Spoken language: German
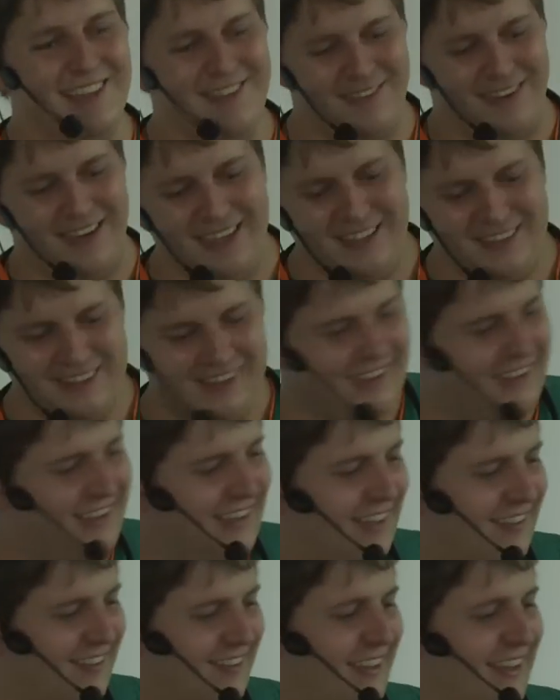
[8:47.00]
Freitag
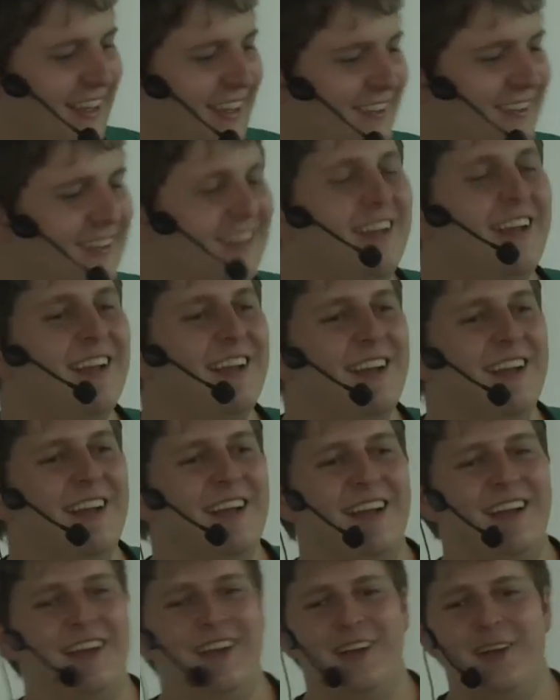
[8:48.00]
erzählt,
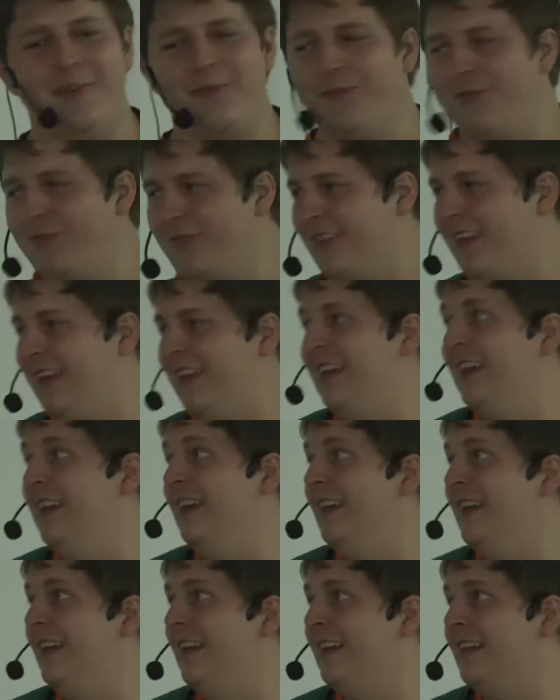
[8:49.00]
ähm,
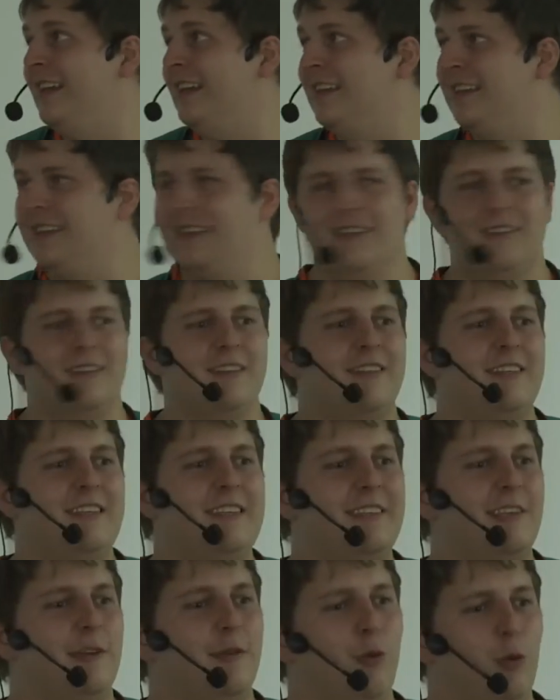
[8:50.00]
das ist
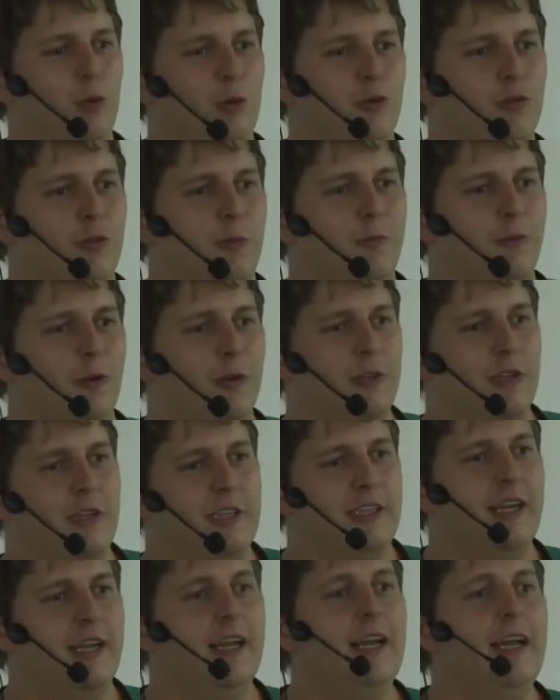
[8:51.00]
nicht der
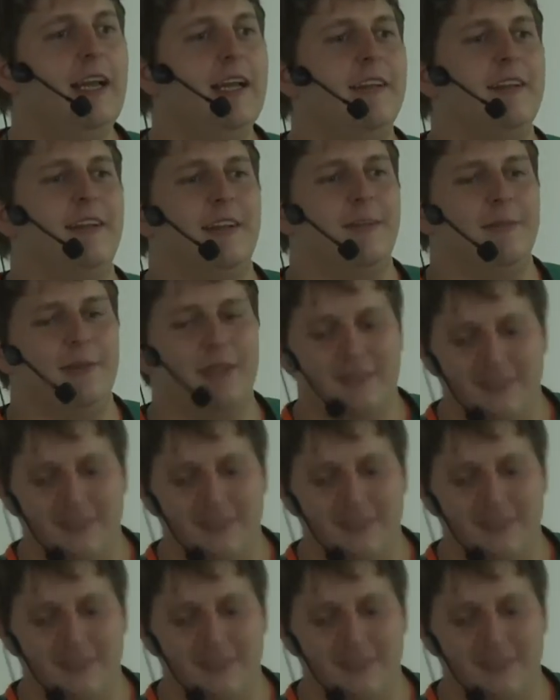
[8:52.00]
Photoshop-Vortrag hier. Ähm, das